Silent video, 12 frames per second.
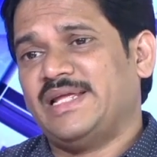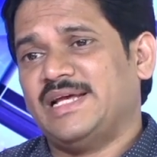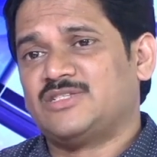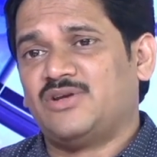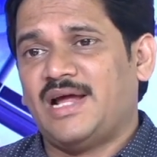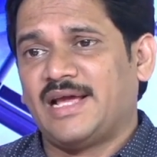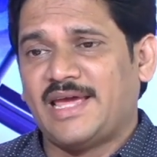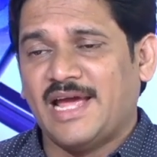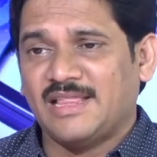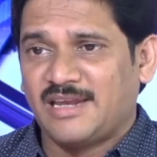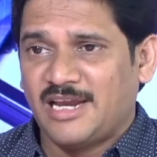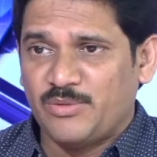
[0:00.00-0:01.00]
చేస్తాను ఆ
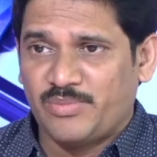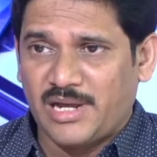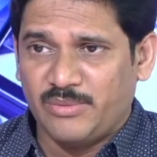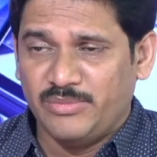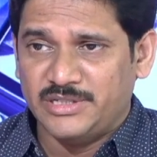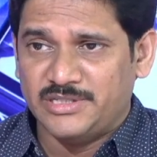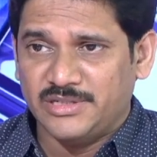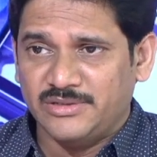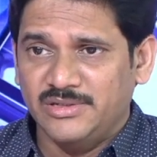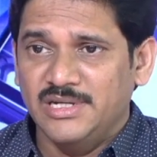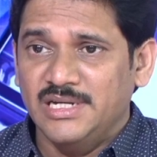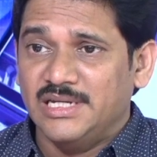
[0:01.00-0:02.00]
కేంద్రాన్ని ప్రారంభించారు
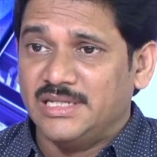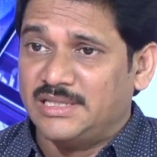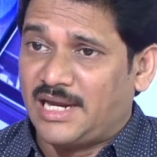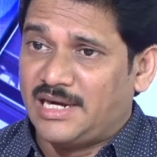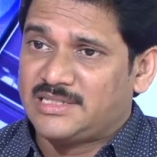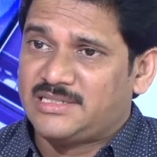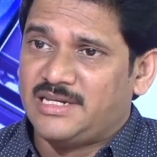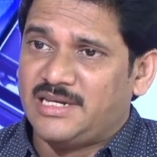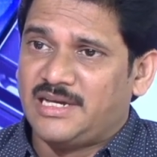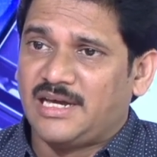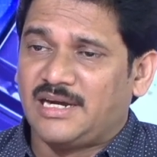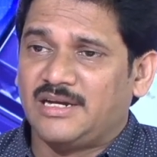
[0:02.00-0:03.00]
ధరల
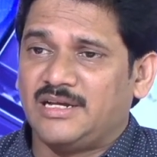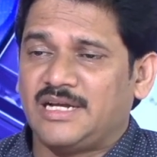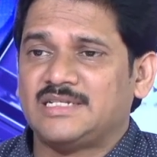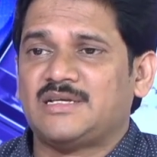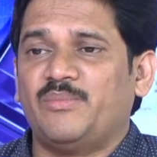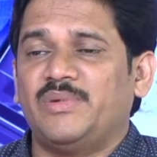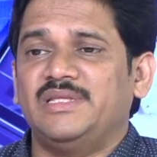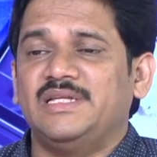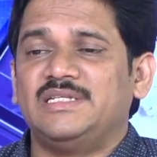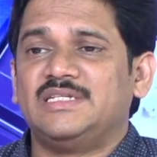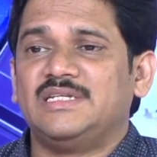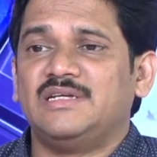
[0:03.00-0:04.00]
స్థిరీకరణకి
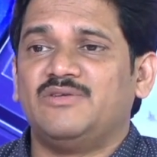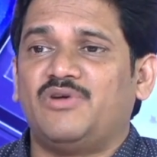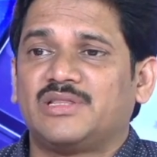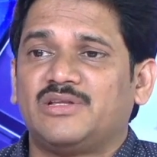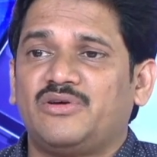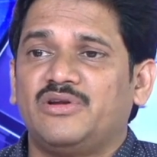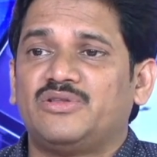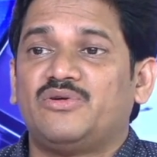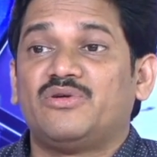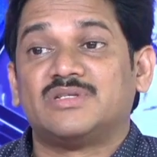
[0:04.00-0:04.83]
సంబంధించి వర్తకులతో ఒక